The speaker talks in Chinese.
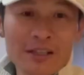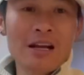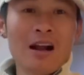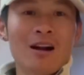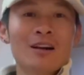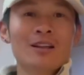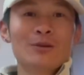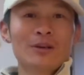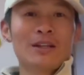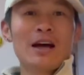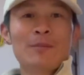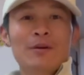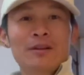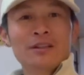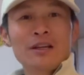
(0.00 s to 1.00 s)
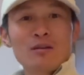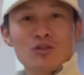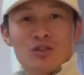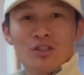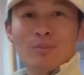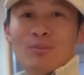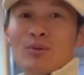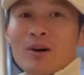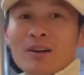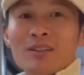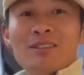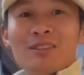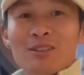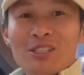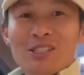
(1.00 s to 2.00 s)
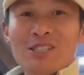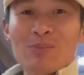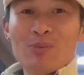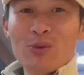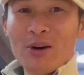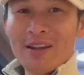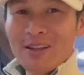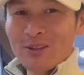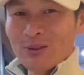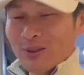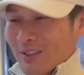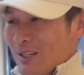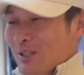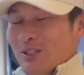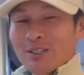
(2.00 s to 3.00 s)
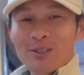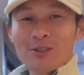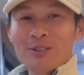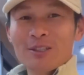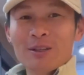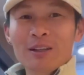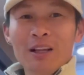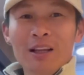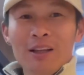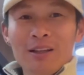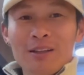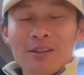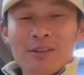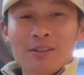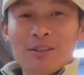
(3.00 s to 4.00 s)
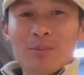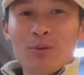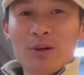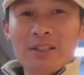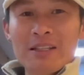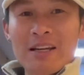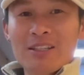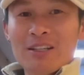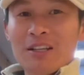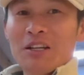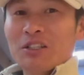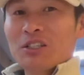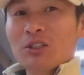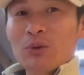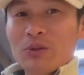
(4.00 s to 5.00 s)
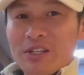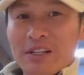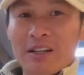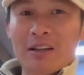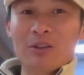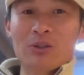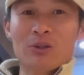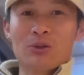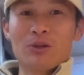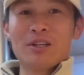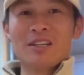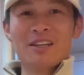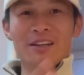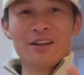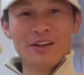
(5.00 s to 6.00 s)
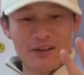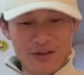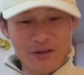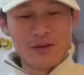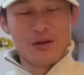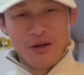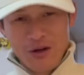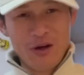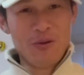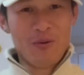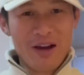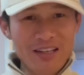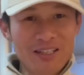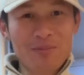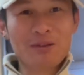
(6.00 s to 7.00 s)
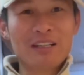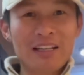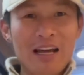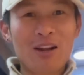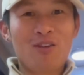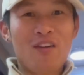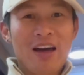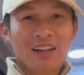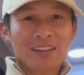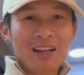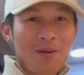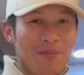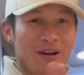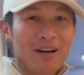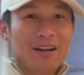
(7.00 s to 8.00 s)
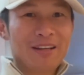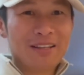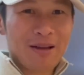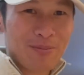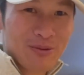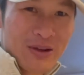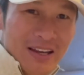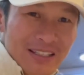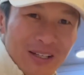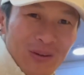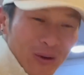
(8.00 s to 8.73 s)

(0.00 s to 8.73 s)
野人，因为他们要直播吃播那种，类似就是直播在车上吃东西的那种，所以我也蹭不到他的饭，他们可能也不愿意蹭